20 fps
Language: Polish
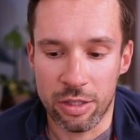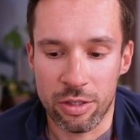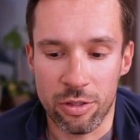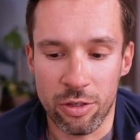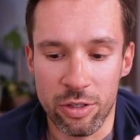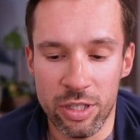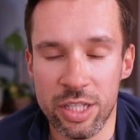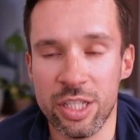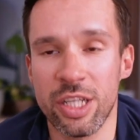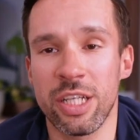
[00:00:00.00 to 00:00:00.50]

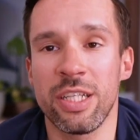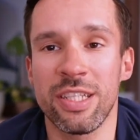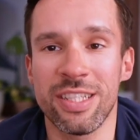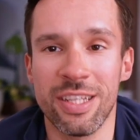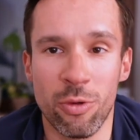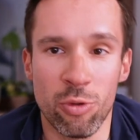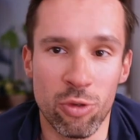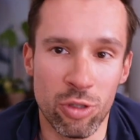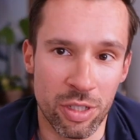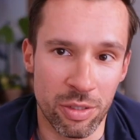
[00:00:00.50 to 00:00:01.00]
to jeżeli
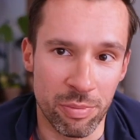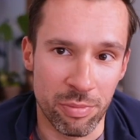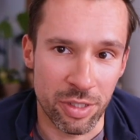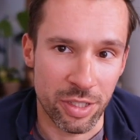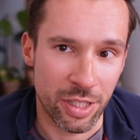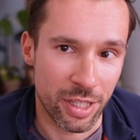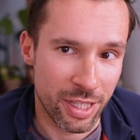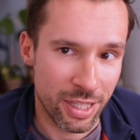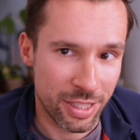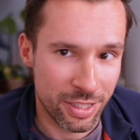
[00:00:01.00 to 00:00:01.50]

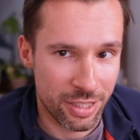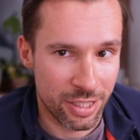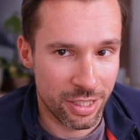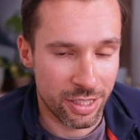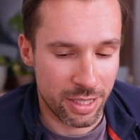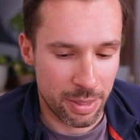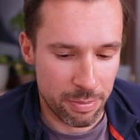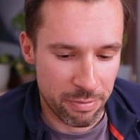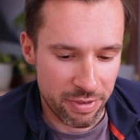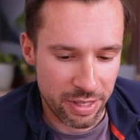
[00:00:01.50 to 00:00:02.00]
założymy, że ten
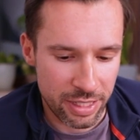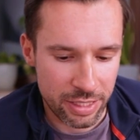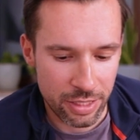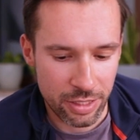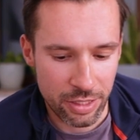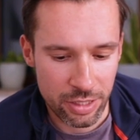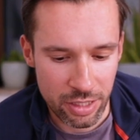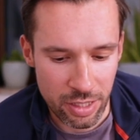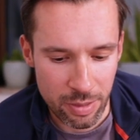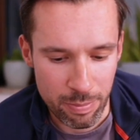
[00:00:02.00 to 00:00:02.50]
system
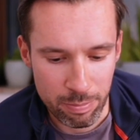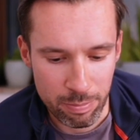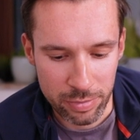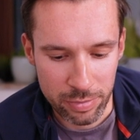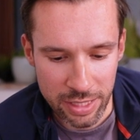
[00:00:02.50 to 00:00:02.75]
faktycznie